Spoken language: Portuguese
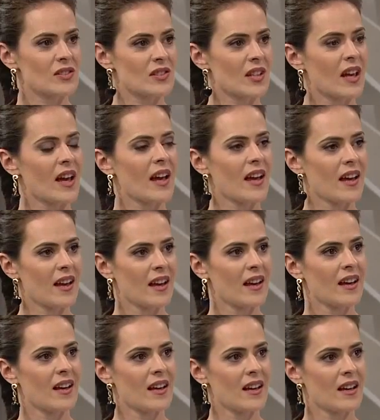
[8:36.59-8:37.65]
é pequeno, é.
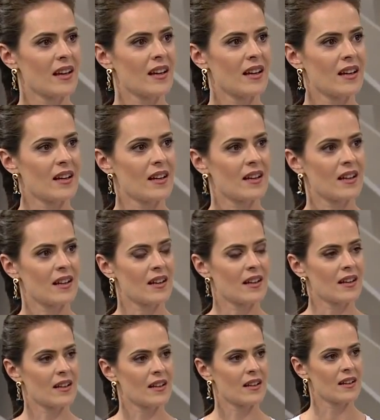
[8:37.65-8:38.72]
então você
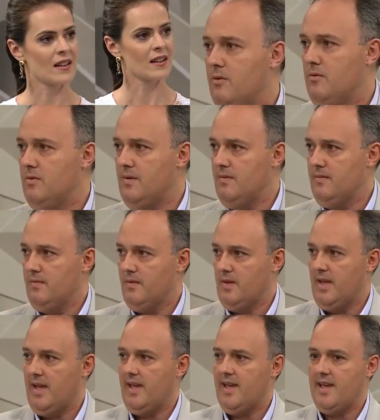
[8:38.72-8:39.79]
acaba não
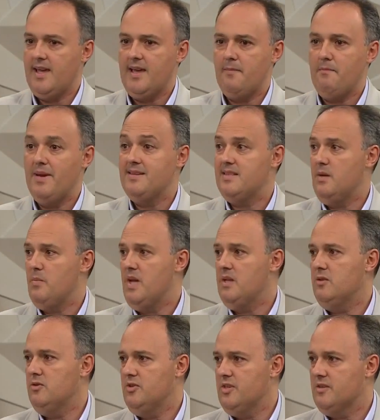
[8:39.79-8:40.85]
é, é,
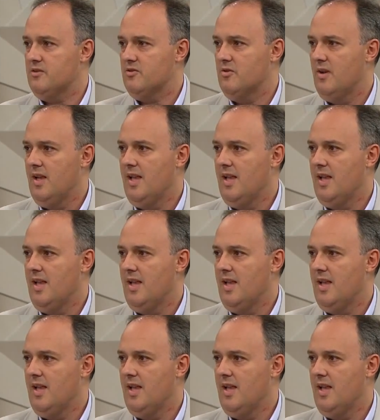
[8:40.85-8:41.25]
percebendo disso.